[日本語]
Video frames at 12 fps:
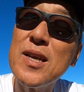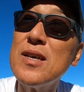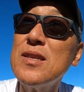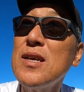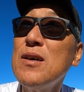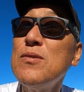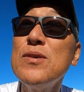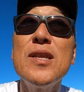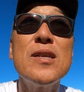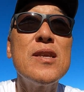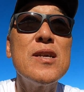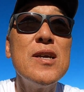風が吹い
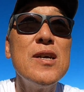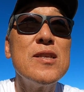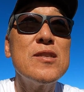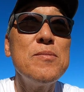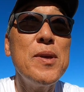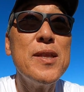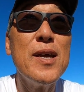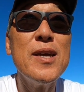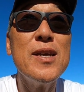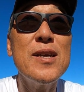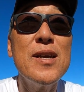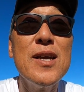てて、冷た
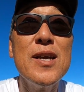い、